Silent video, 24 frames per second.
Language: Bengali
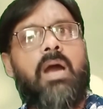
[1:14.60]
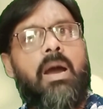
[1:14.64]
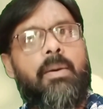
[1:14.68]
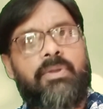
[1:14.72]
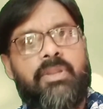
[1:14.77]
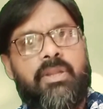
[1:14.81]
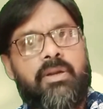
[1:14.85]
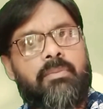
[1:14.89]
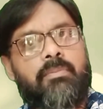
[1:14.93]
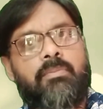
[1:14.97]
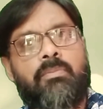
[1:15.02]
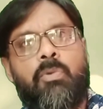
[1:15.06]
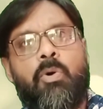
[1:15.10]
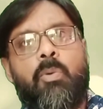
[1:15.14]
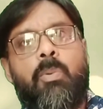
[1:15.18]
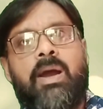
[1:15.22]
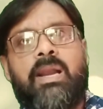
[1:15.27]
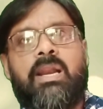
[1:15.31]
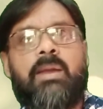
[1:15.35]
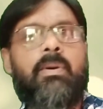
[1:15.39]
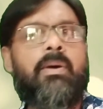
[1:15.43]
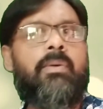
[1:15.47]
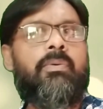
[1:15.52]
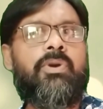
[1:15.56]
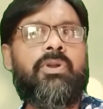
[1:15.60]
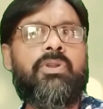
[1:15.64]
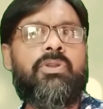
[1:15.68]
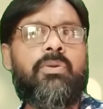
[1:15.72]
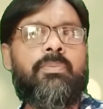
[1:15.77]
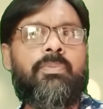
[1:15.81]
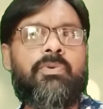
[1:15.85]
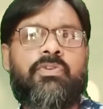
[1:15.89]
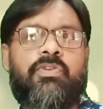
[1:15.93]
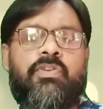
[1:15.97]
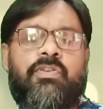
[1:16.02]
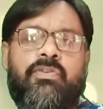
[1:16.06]
আমাদের মোবাইলে ব্যবহৃত
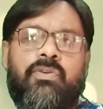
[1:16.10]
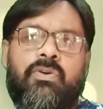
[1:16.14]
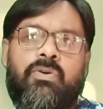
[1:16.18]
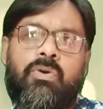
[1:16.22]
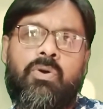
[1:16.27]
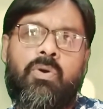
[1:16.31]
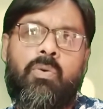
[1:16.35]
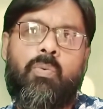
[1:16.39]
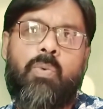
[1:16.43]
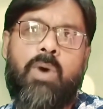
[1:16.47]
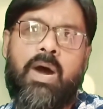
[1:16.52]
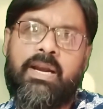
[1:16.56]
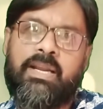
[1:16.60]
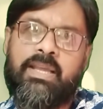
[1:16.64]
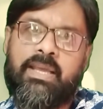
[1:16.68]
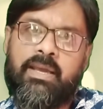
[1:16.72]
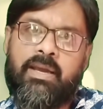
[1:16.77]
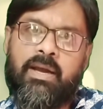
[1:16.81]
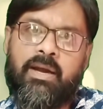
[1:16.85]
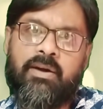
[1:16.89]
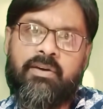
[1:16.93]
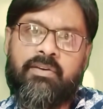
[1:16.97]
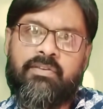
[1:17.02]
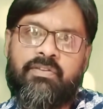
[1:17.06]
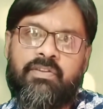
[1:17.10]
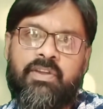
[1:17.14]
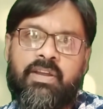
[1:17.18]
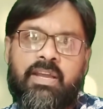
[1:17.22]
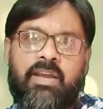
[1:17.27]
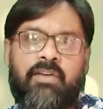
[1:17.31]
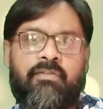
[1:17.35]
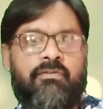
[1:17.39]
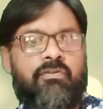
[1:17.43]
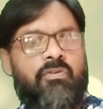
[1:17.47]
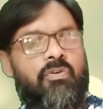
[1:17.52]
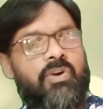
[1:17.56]
প্রসেসরগুলো ওয়ান গিগাহার্স
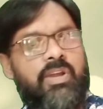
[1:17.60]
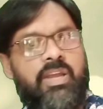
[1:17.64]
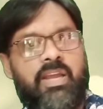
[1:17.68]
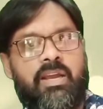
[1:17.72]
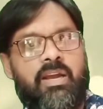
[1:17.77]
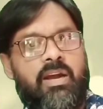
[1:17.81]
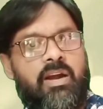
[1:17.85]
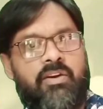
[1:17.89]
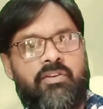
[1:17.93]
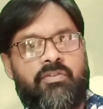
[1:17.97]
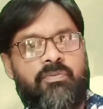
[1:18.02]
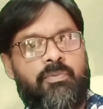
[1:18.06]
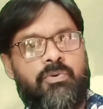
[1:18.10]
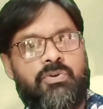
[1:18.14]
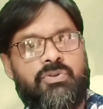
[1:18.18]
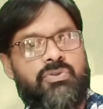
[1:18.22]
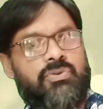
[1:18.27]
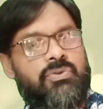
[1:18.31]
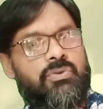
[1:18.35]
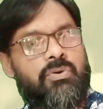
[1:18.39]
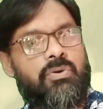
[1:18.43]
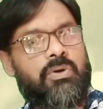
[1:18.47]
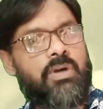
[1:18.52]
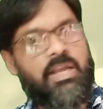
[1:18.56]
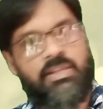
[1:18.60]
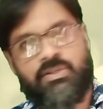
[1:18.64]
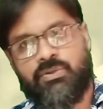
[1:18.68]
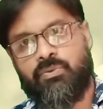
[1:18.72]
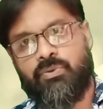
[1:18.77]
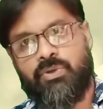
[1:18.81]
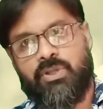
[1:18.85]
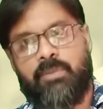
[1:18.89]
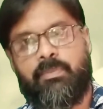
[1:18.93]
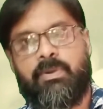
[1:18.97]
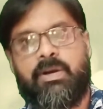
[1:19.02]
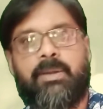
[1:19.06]
থেকে ফোর গিগাহার্স পর্যন্ত কাজ
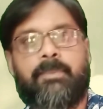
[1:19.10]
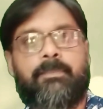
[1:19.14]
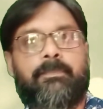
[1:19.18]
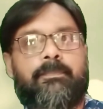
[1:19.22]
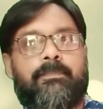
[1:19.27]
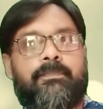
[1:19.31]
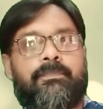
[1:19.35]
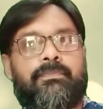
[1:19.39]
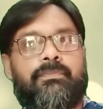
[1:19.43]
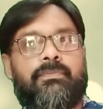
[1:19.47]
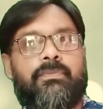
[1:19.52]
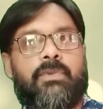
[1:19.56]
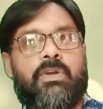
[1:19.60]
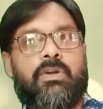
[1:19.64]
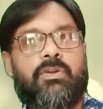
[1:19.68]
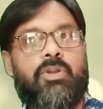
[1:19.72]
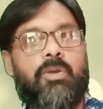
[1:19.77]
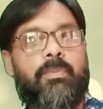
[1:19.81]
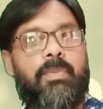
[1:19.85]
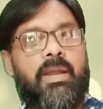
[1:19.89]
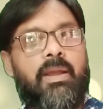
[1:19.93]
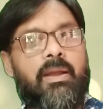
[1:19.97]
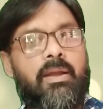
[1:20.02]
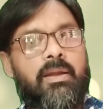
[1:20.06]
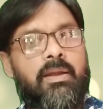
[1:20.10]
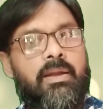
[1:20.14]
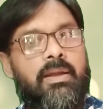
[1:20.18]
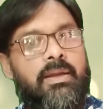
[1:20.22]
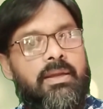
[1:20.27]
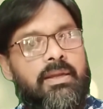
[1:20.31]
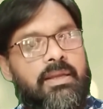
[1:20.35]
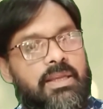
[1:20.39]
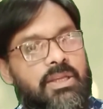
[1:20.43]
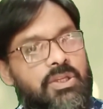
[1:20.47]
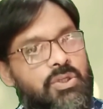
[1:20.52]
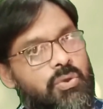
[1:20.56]
করতে পারে তবে
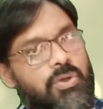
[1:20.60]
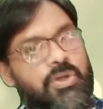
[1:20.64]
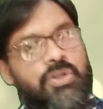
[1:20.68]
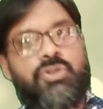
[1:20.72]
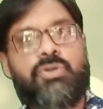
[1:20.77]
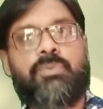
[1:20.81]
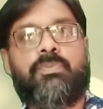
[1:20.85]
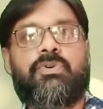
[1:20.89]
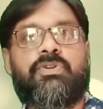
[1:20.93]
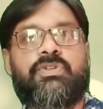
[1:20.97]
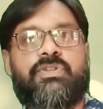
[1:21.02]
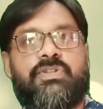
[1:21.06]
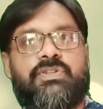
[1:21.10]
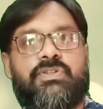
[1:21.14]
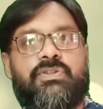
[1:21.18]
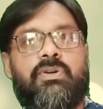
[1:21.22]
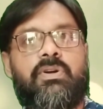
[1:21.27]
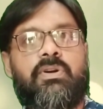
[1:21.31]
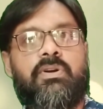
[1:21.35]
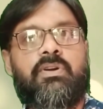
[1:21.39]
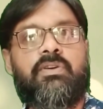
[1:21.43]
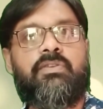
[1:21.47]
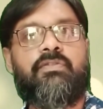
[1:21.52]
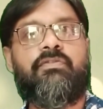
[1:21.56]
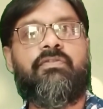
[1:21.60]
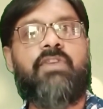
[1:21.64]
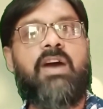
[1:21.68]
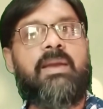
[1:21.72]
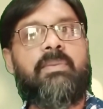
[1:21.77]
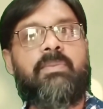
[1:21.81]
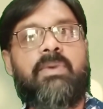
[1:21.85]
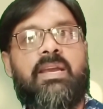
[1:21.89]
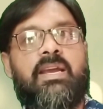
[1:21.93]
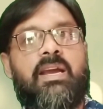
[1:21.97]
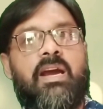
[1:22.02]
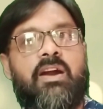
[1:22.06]
কিছু কিছু প্রসেসর
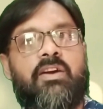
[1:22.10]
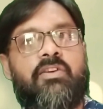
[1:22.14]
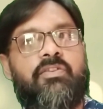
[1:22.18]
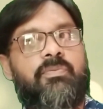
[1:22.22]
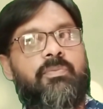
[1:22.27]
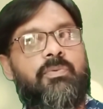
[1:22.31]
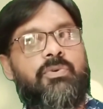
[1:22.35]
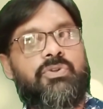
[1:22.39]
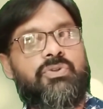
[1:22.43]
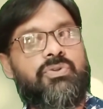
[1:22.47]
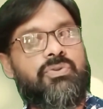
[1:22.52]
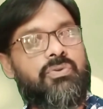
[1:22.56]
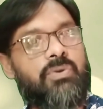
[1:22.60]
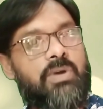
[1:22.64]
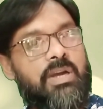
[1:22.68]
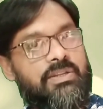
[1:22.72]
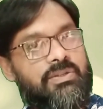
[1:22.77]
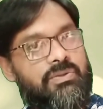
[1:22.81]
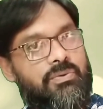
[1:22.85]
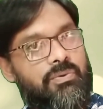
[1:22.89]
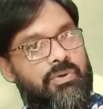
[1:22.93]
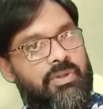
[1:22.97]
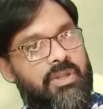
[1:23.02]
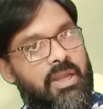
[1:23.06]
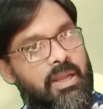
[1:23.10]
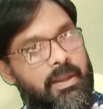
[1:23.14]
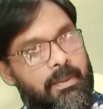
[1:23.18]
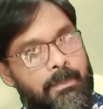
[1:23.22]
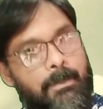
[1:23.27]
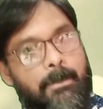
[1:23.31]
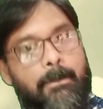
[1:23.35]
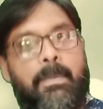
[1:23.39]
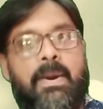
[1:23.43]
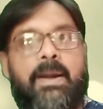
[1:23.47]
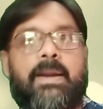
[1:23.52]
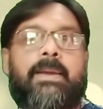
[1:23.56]
ফাইভ গিগাহার্স পর্যন্ত কাজ করতে
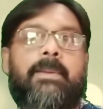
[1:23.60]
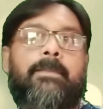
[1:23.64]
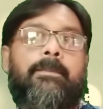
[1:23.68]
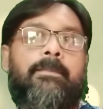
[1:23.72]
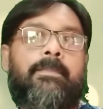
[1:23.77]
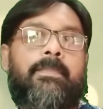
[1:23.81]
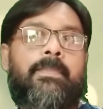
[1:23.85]
পারে